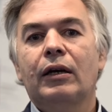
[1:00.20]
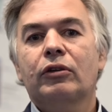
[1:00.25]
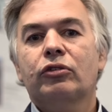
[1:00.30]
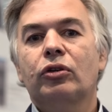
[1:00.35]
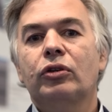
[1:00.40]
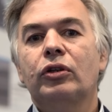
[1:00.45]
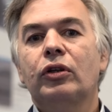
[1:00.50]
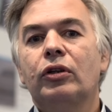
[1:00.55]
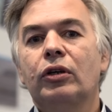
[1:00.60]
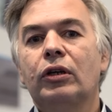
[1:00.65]
las
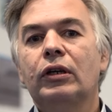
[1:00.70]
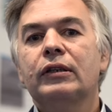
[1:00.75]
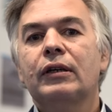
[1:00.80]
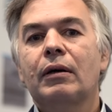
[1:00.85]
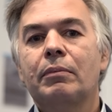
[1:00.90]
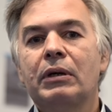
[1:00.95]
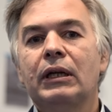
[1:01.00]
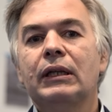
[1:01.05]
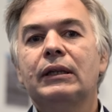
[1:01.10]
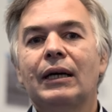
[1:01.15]
condiciones
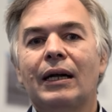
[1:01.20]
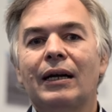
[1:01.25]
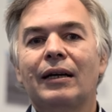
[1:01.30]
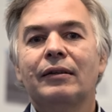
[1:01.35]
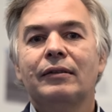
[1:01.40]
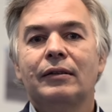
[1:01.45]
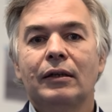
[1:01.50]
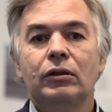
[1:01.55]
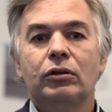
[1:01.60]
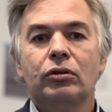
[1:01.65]

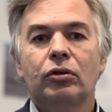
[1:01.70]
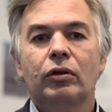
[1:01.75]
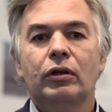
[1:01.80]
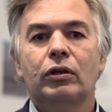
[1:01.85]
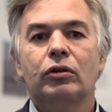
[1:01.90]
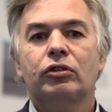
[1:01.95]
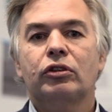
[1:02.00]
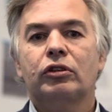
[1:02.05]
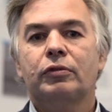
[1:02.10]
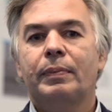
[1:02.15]
ambientales dentro
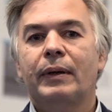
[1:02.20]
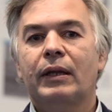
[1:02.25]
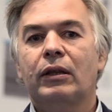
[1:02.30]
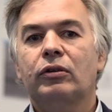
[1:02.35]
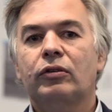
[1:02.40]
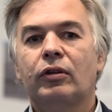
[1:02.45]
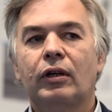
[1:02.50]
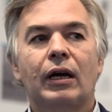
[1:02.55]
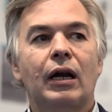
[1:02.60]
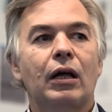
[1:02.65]
de los
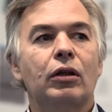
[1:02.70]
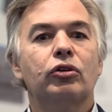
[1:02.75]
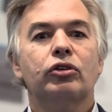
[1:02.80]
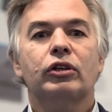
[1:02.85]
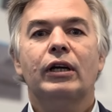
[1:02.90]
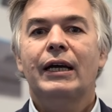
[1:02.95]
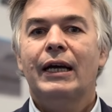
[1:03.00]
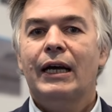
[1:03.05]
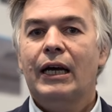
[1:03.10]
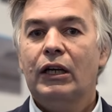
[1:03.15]
espacios cerrados
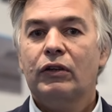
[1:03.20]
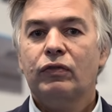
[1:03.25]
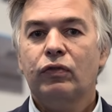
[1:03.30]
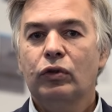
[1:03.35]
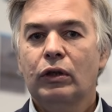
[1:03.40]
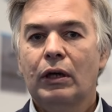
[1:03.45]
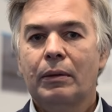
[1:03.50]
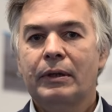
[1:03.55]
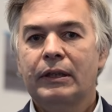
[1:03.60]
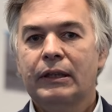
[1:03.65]
es
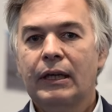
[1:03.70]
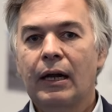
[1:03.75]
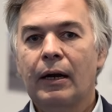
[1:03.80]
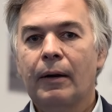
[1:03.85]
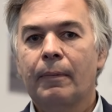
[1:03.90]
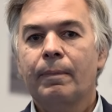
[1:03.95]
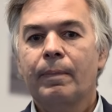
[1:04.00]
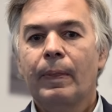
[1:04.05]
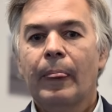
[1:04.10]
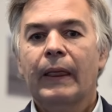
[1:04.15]

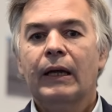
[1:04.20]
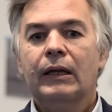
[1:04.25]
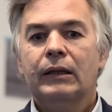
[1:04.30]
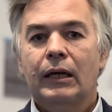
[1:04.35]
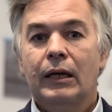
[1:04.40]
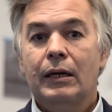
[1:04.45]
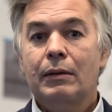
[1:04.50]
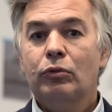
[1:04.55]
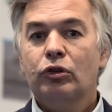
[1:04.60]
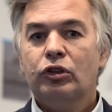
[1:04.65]
fundamental.
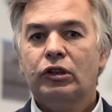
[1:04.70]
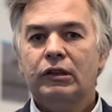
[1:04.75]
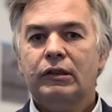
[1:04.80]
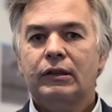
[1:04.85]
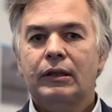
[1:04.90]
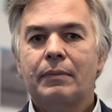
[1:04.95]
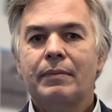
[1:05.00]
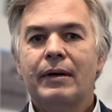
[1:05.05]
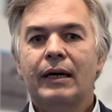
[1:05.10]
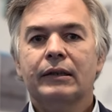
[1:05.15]
Tenemos
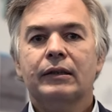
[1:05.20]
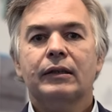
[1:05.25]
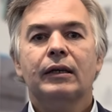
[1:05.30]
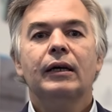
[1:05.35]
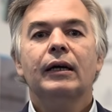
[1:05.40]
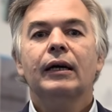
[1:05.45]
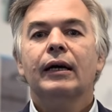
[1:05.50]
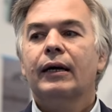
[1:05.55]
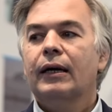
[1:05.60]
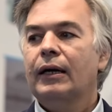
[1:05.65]
sistemas
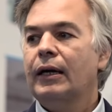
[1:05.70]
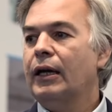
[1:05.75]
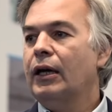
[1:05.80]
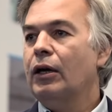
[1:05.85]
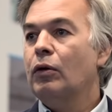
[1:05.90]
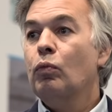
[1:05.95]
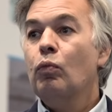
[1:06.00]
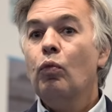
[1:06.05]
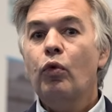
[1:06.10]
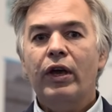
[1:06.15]

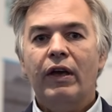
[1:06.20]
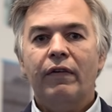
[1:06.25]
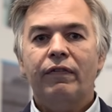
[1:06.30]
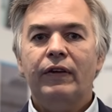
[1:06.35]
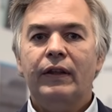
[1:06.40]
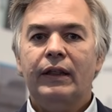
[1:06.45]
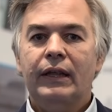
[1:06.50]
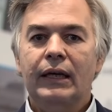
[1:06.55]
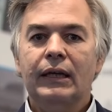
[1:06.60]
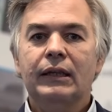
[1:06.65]
eh, muy
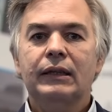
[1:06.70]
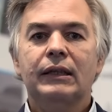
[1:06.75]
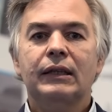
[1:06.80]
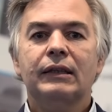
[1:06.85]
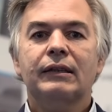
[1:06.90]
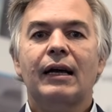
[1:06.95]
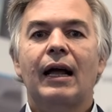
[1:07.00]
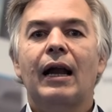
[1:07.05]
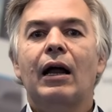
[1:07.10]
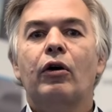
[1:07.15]

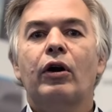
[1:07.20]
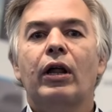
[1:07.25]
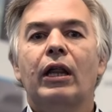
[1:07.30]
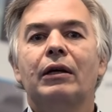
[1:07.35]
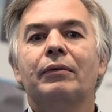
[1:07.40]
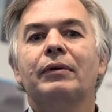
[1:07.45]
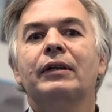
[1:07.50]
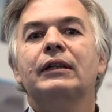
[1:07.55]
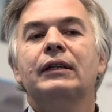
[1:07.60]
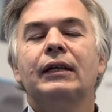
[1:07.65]
eficientes a la hora
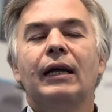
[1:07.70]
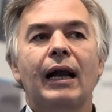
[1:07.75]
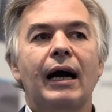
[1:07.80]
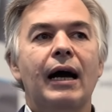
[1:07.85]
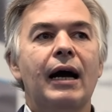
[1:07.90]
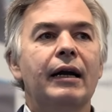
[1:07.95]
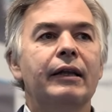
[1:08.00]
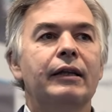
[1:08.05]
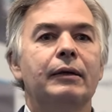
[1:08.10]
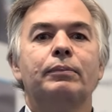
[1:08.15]
de
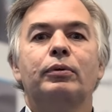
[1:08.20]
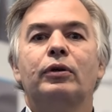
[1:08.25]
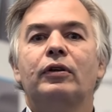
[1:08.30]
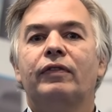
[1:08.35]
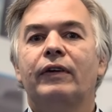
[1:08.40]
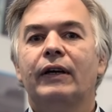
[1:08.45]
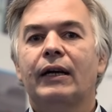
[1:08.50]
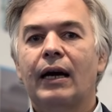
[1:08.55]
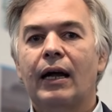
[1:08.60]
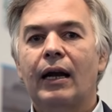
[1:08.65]
ventilar, de
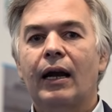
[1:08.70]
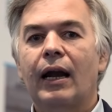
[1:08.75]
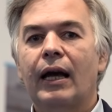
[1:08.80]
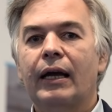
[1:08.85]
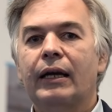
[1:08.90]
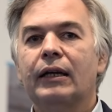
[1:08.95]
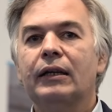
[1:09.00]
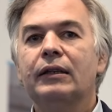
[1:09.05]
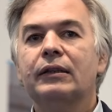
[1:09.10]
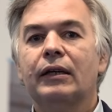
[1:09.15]
purificar el
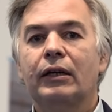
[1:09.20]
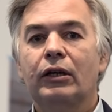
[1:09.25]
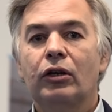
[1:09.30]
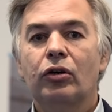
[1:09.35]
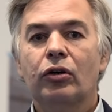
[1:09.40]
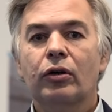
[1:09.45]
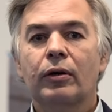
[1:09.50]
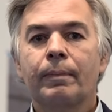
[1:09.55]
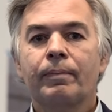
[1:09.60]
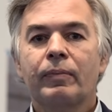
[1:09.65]
aire
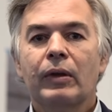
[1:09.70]
interior